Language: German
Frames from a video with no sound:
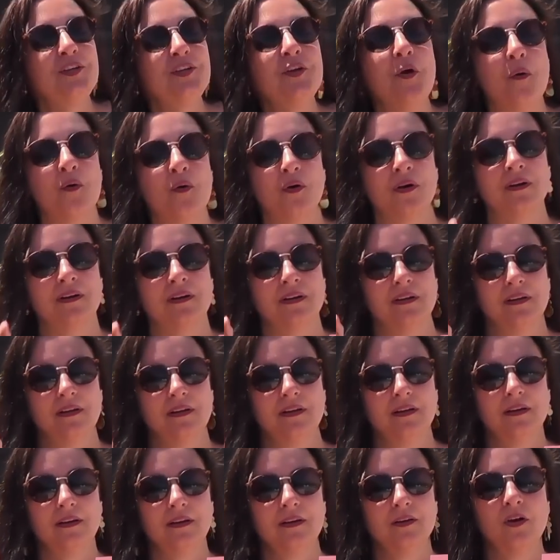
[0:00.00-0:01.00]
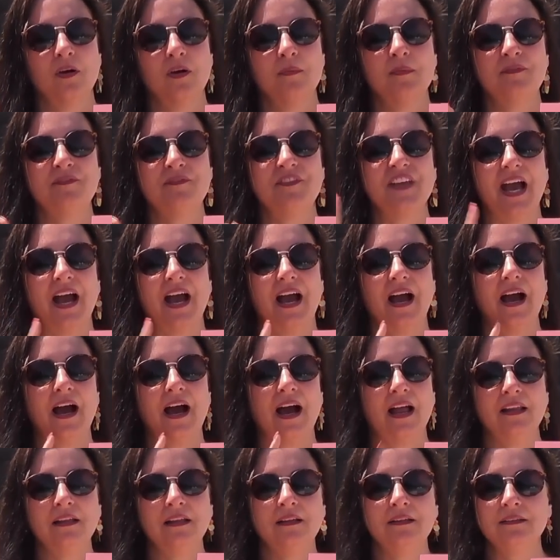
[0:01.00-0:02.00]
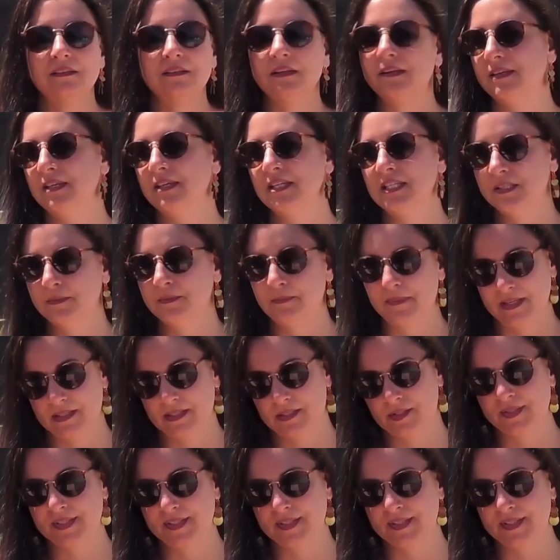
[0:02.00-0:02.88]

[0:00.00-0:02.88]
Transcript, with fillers: jung kommen wir alle nicht mehr